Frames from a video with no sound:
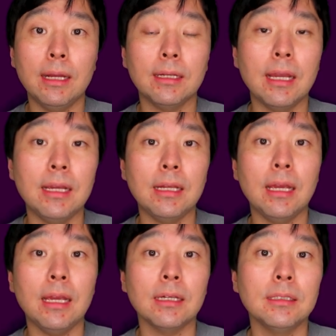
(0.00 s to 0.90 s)

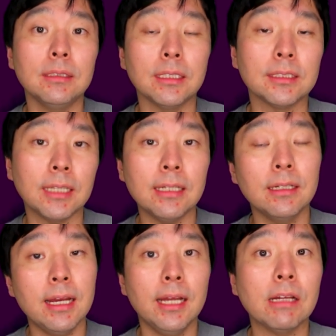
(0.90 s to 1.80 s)
해리케인의 그 이제
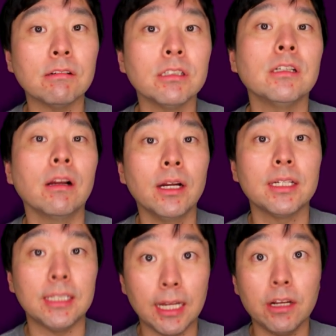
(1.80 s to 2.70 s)
스캔을 해야 되고 그
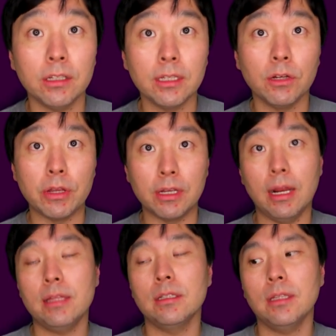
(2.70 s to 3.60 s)
결과를 기다려야 된다고
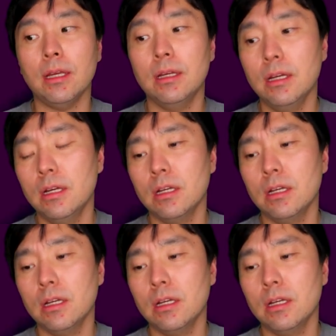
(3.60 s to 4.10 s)
얘기를 했는데